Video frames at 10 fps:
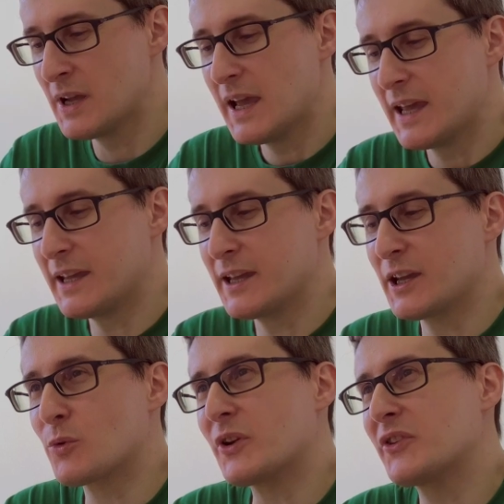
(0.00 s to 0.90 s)

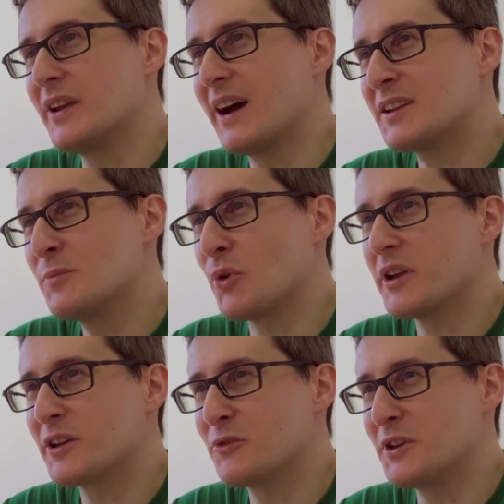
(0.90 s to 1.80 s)
E questi dati
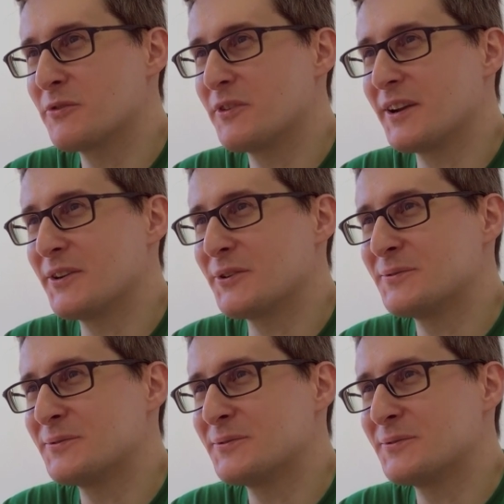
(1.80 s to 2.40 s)
poi che fine fanno?